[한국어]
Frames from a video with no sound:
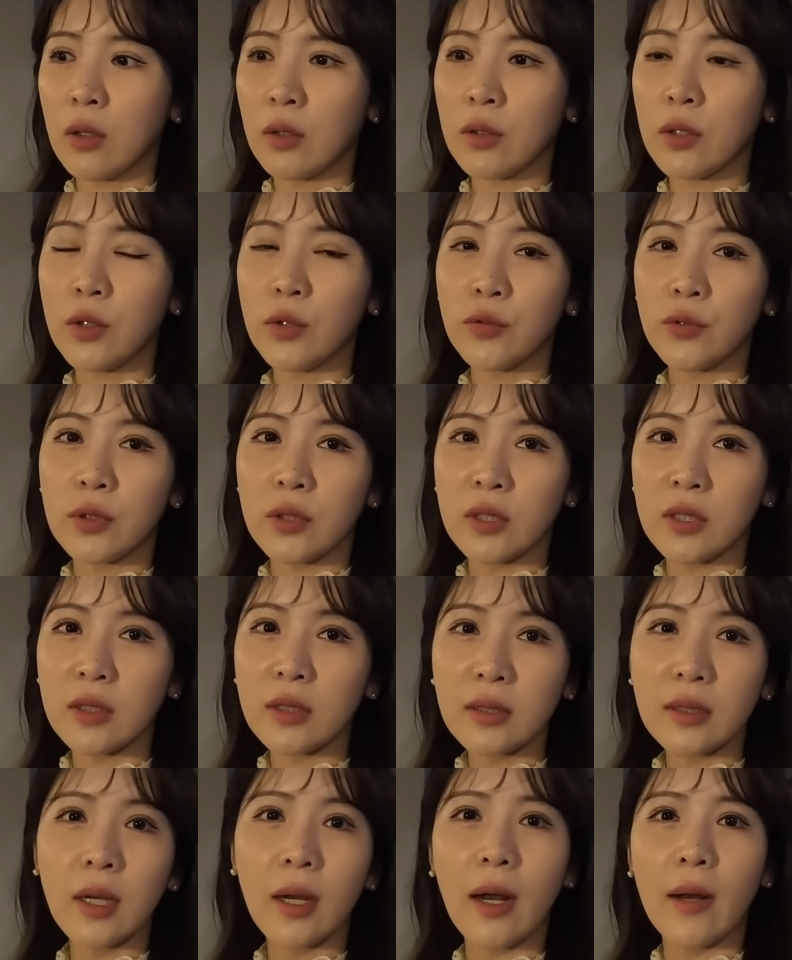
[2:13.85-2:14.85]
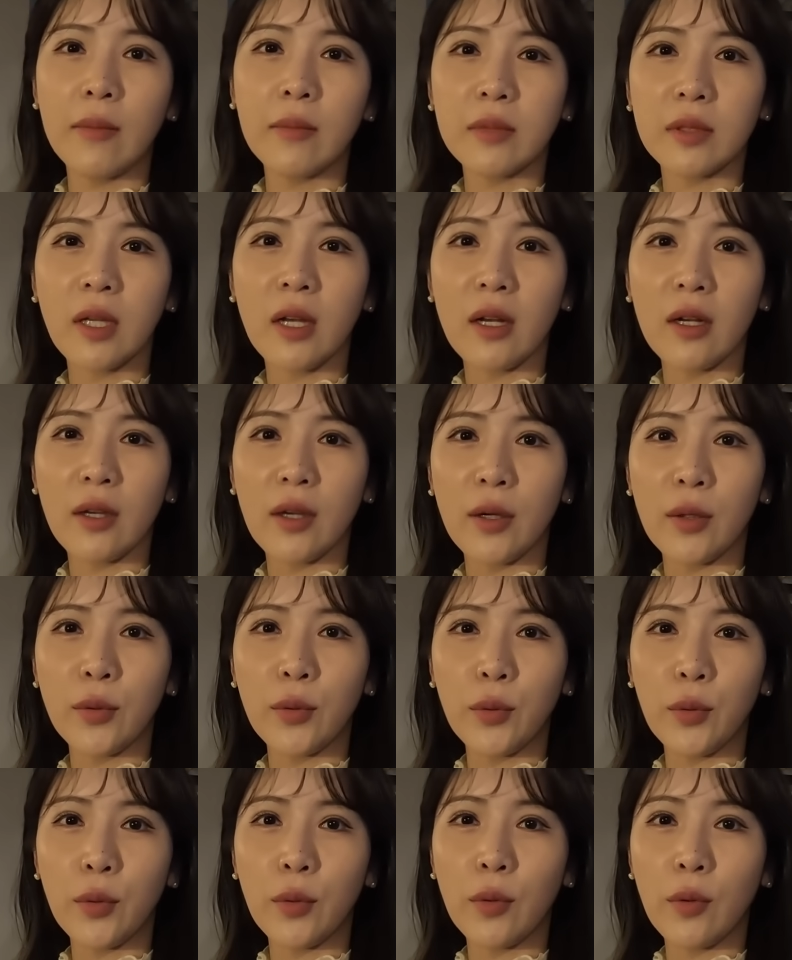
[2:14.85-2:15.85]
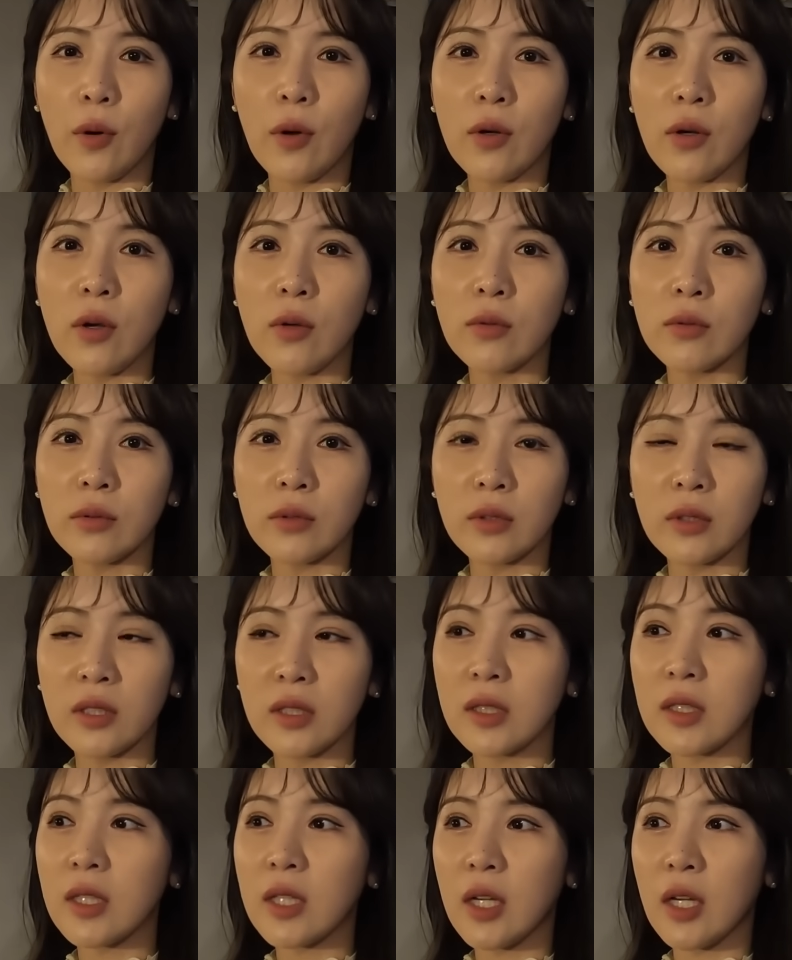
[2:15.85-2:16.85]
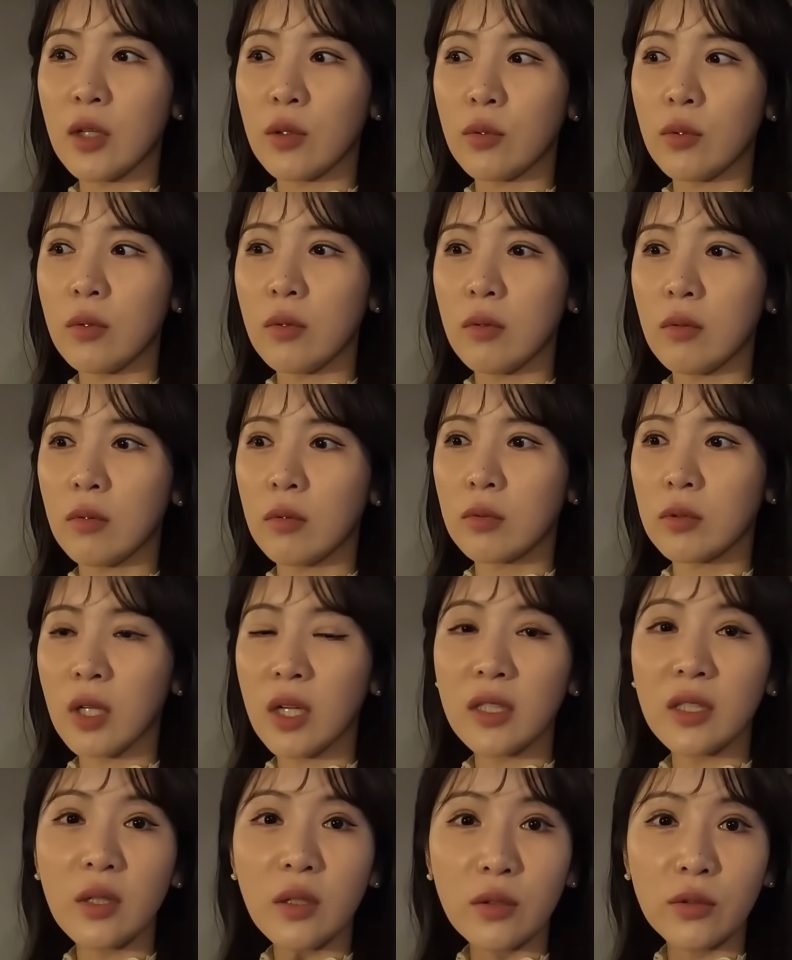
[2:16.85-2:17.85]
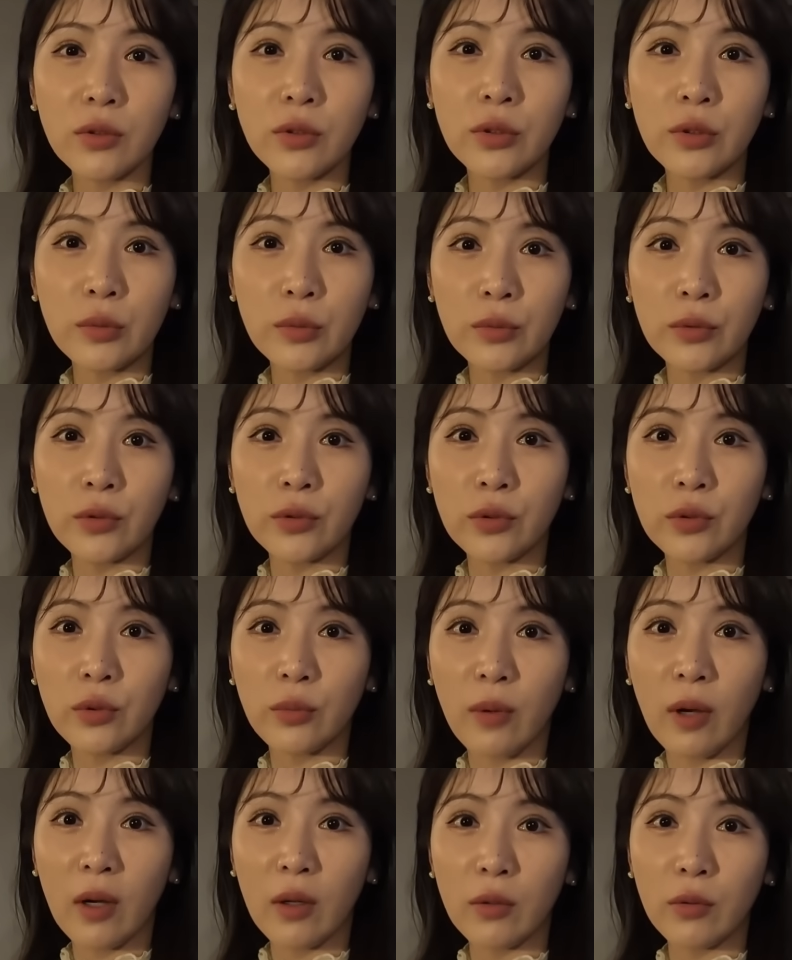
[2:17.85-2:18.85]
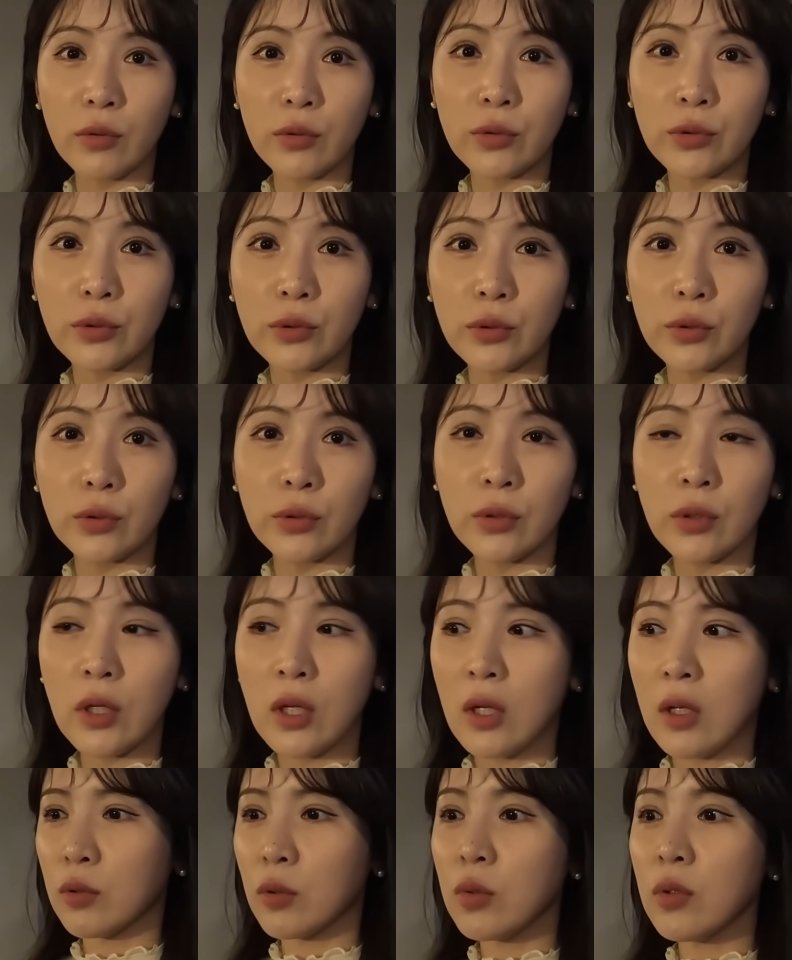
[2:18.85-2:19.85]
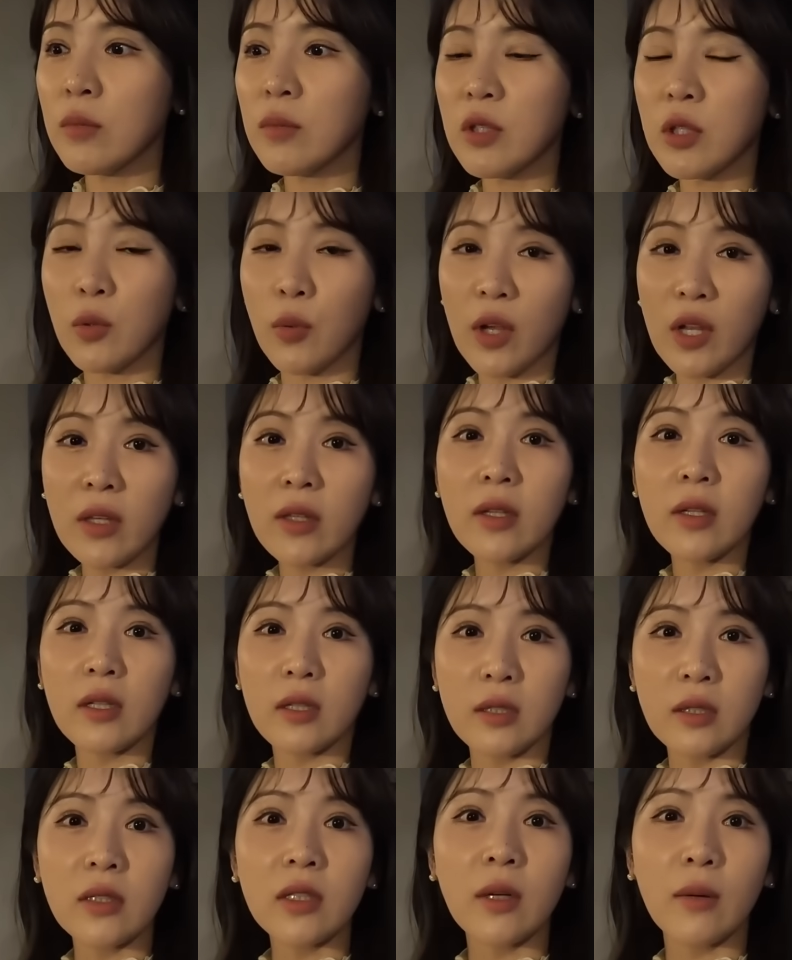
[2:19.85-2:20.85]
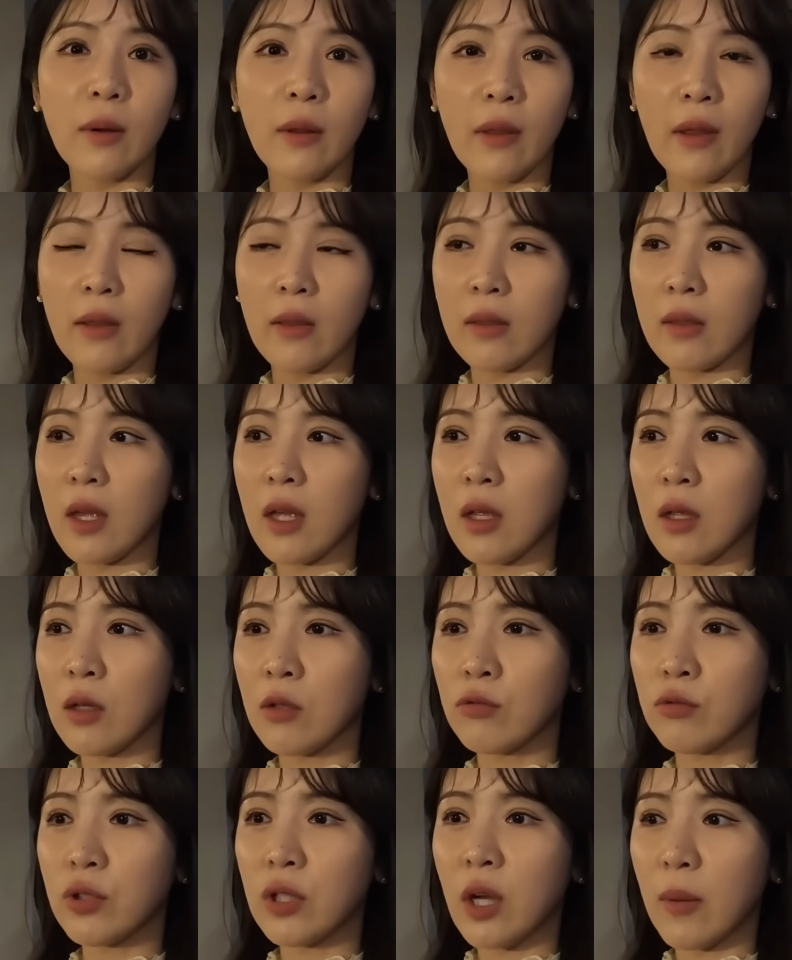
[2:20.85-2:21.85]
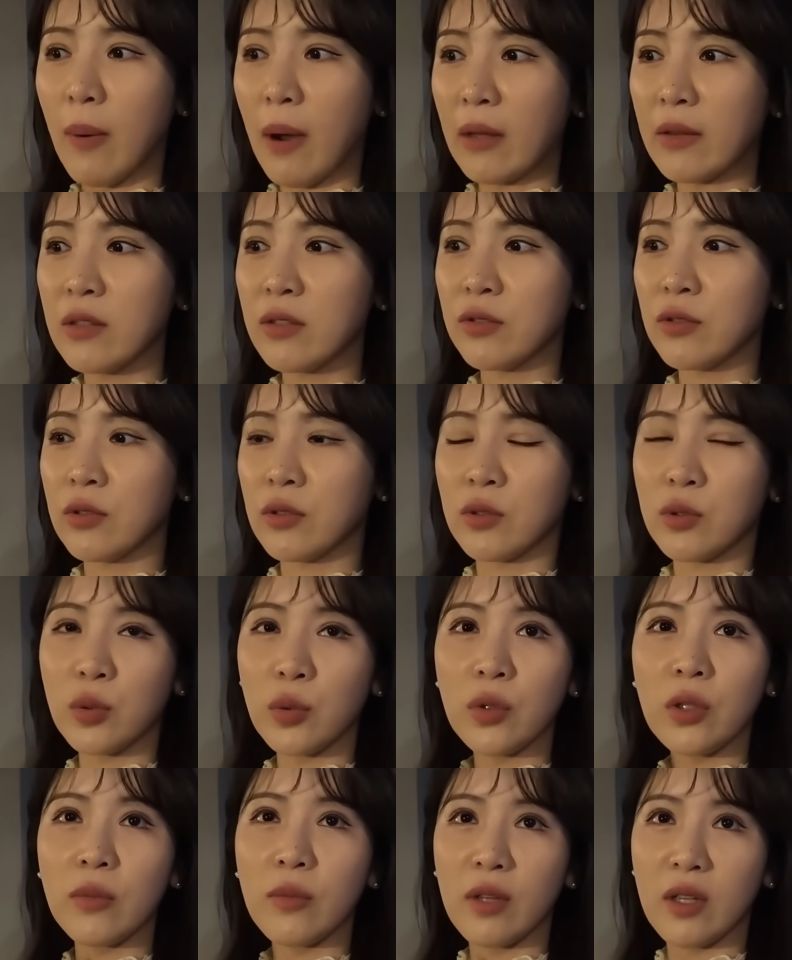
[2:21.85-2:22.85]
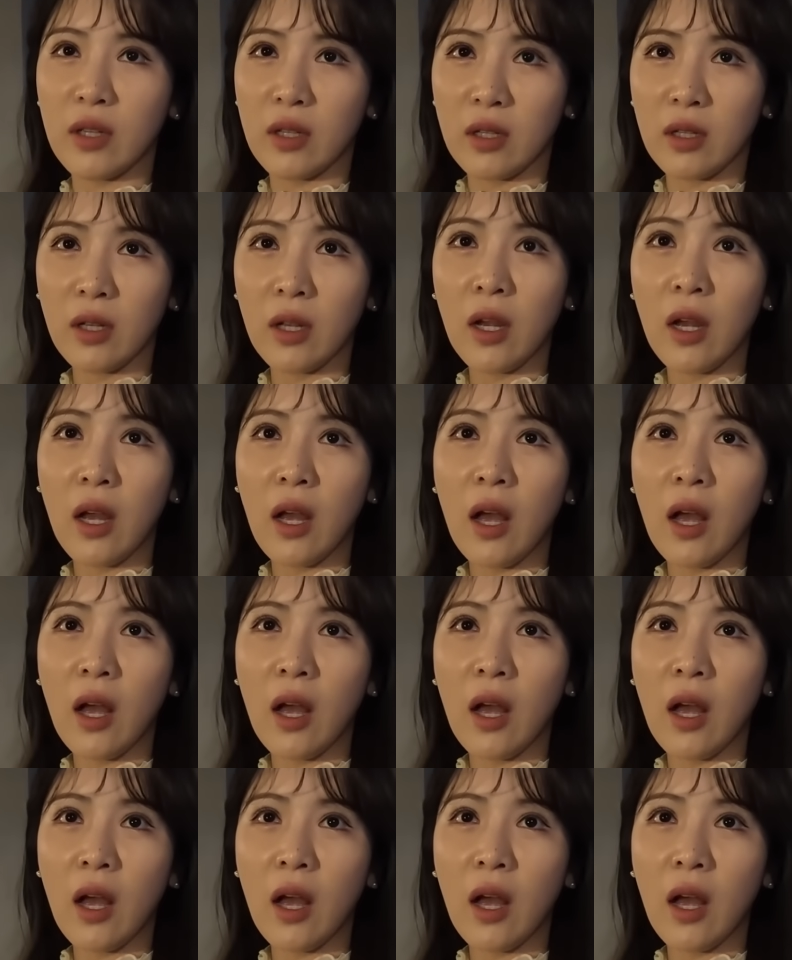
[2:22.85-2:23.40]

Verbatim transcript: 그래도 우린 진짜 감사하게도 어려운 시기에도 찾아와 주시는 분들도 많고 손님들이 웨이팅이 진짜 많았는데 우리가 받을 수 있는 손님이